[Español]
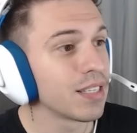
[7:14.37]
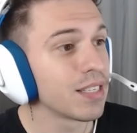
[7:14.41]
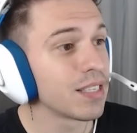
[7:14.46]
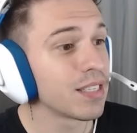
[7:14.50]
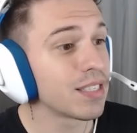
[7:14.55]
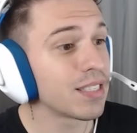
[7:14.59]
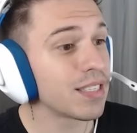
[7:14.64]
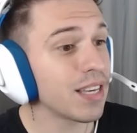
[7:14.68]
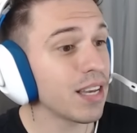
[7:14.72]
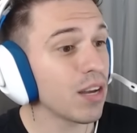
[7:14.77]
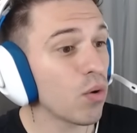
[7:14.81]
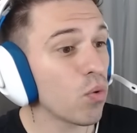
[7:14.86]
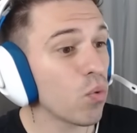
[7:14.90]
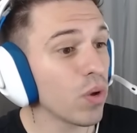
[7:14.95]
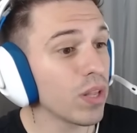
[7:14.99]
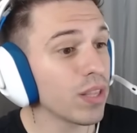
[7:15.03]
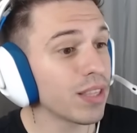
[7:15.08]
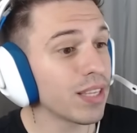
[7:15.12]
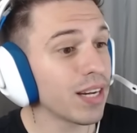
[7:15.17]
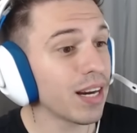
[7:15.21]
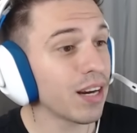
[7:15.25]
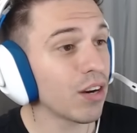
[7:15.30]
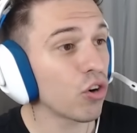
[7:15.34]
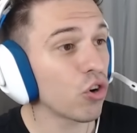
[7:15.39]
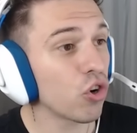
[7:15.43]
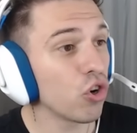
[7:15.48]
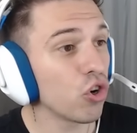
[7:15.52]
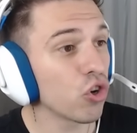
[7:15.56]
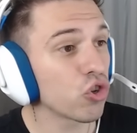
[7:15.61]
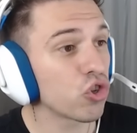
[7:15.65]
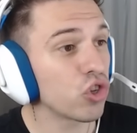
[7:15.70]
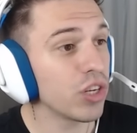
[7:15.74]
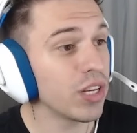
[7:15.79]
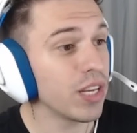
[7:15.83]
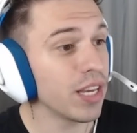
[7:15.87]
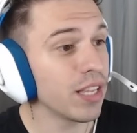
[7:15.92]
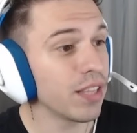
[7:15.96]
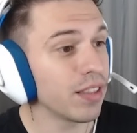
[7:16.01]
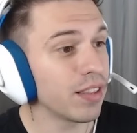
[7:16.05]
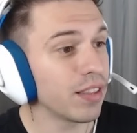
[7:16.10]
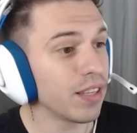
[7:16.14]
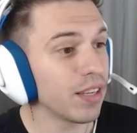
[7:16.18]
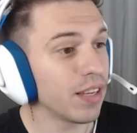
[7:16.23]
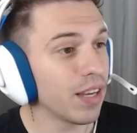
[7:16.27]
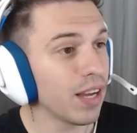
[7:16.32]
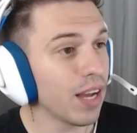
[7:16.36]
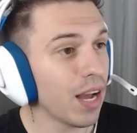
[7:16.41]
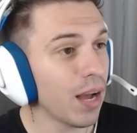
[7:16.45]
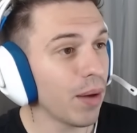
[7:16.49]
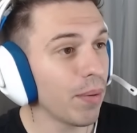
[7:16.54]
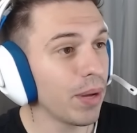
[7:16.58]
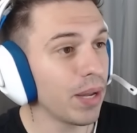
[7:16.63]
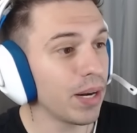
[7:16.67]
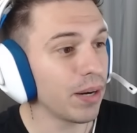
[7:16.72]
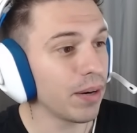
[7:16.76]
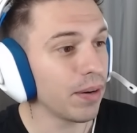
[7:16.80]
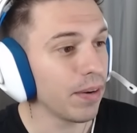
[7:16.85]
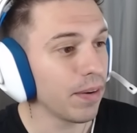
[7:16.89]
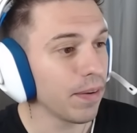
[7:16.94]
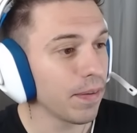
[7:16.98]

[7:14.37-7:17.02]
se encuentran con lo siguiente. A ver.